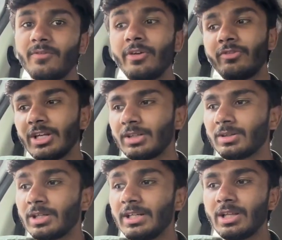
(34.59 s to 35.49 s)
फिफ्टी
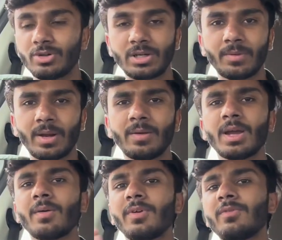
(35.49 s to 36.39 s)
थ्री थाउजेंड वाली है
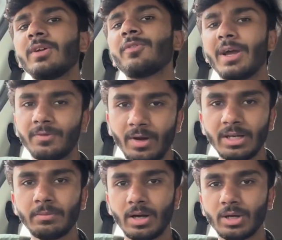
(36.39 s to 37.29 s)
या फिफ्टी फाइव
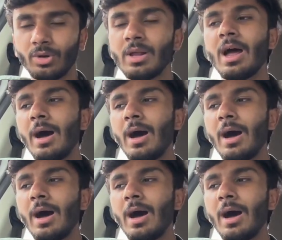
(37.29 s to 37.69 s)
वाली मान लो